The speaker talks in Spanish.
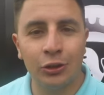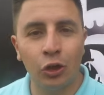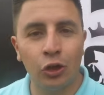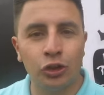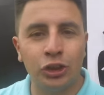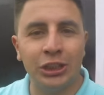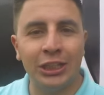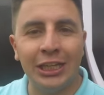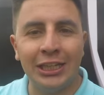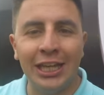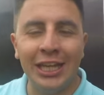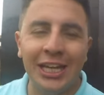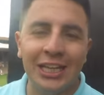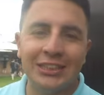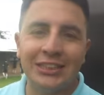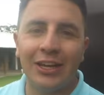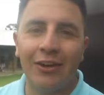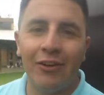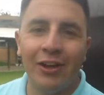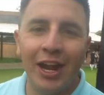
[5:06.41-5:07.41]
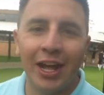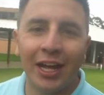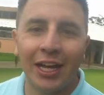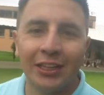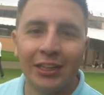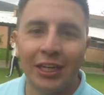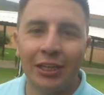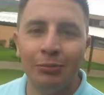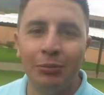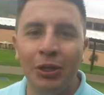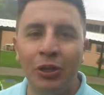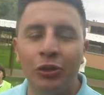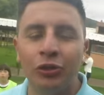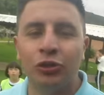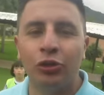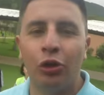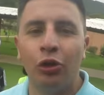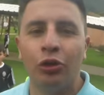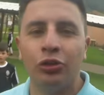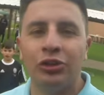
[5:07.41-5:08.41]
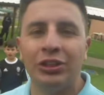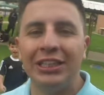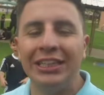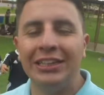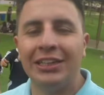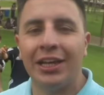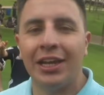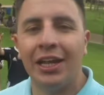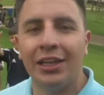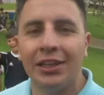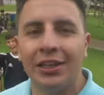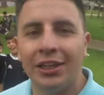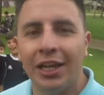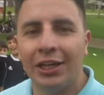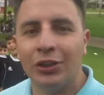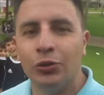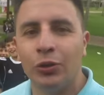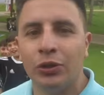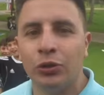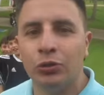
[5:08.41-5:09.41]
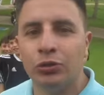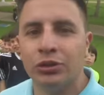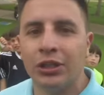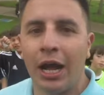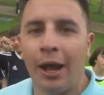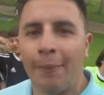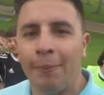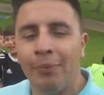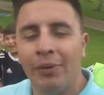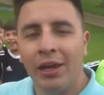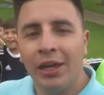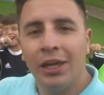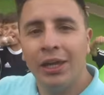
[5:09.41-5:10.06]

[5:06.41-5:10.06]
Los chiquitines que ven acá atrás mío son los integrantes de la Juventus Cup.